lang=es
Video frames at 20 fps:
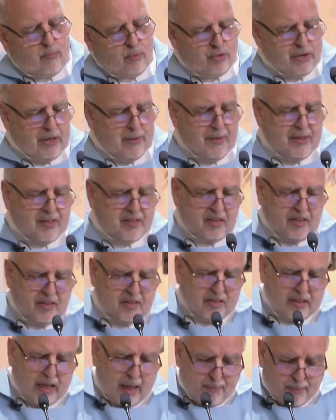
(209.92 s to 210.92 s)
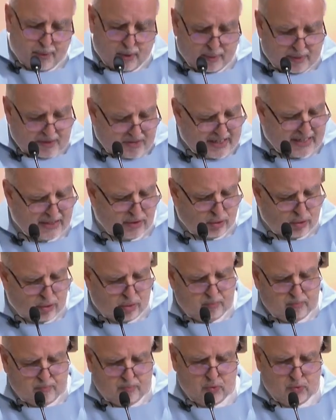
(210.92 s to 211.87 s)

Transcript: muchas veces aprovechando